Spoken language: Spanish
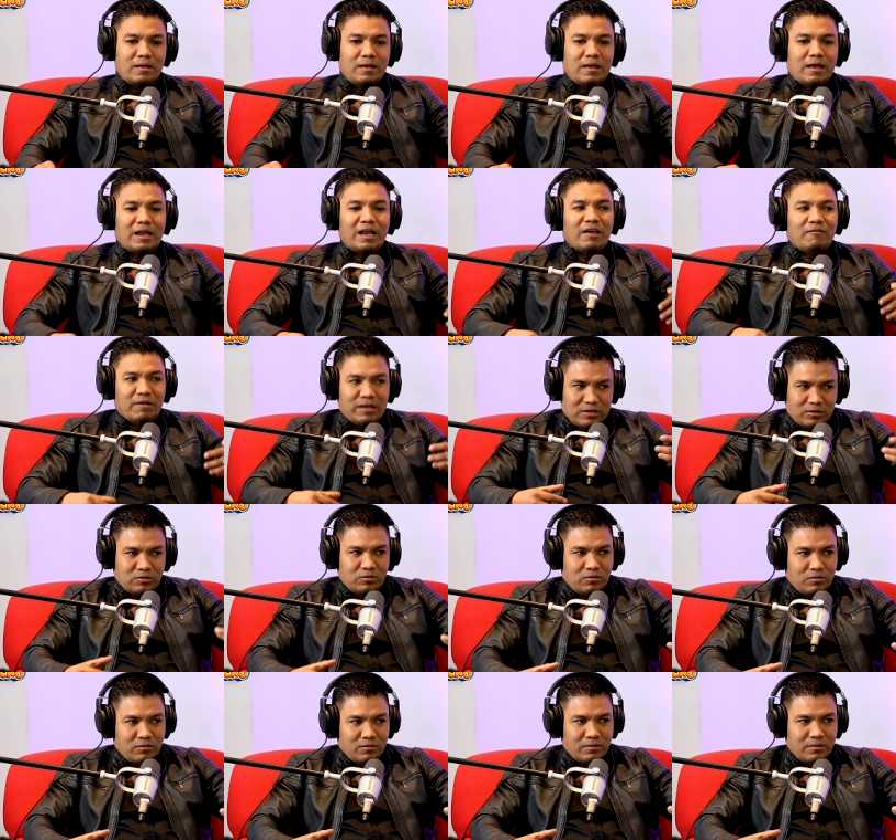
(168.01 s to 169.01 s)
en el
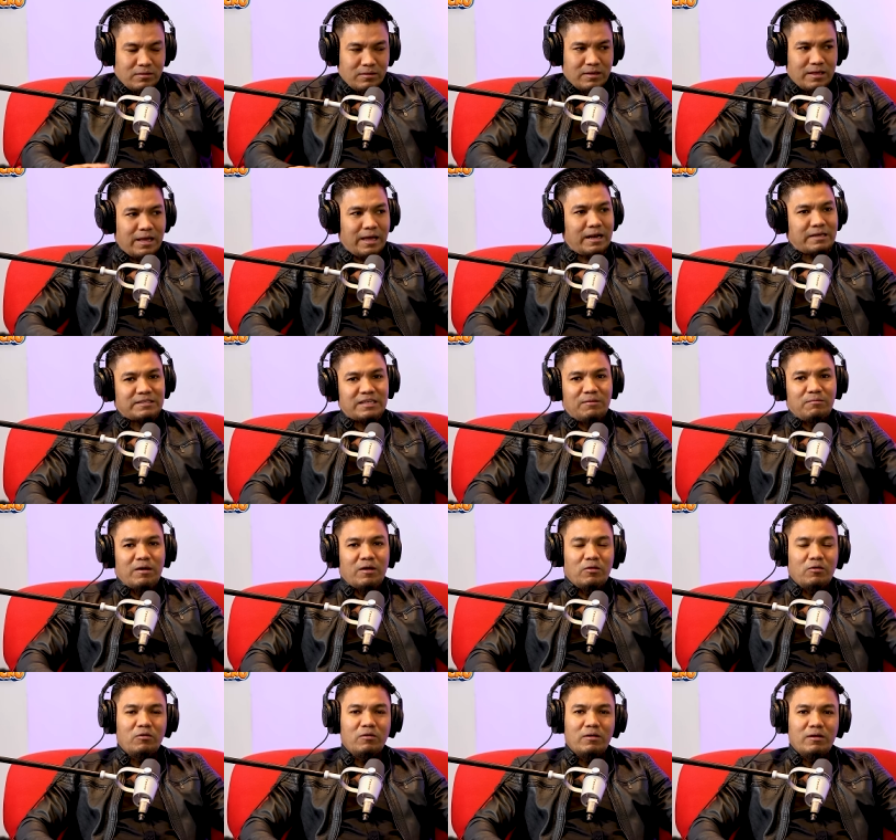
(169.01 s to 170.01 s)
evento en El
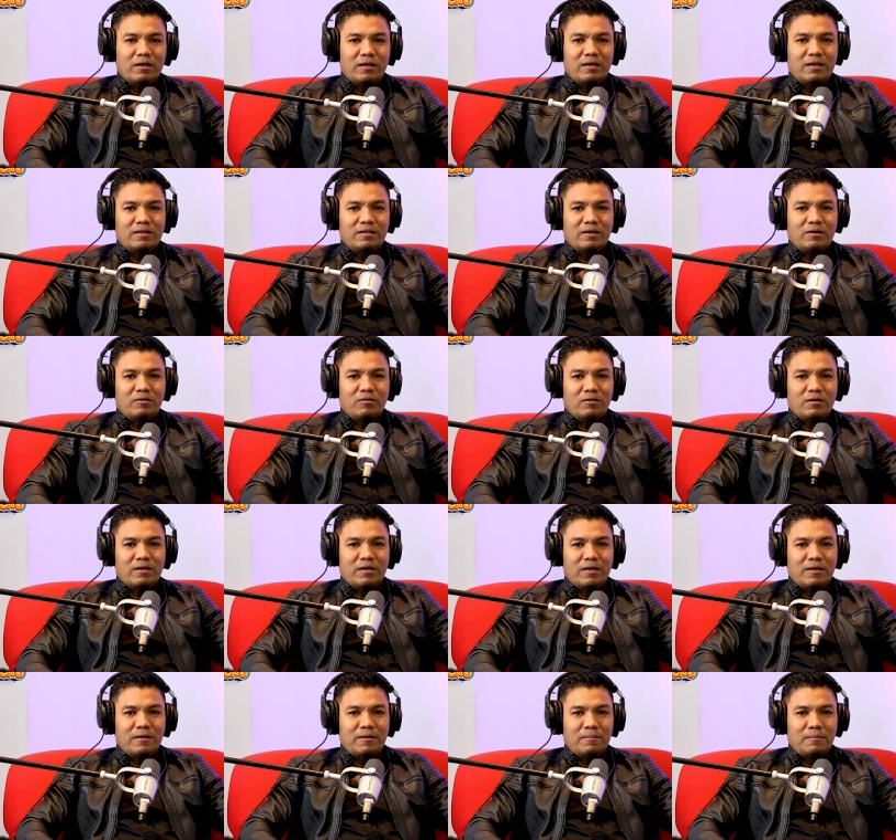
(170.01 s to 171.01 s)
Salvador, ella dijo
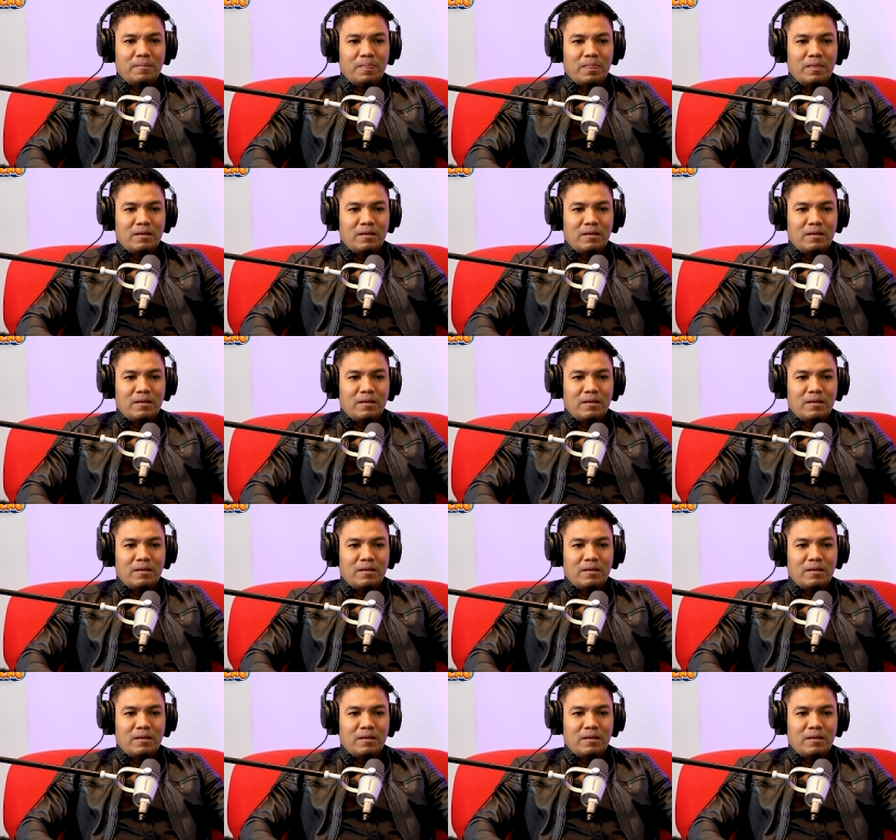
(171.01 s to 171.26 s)
que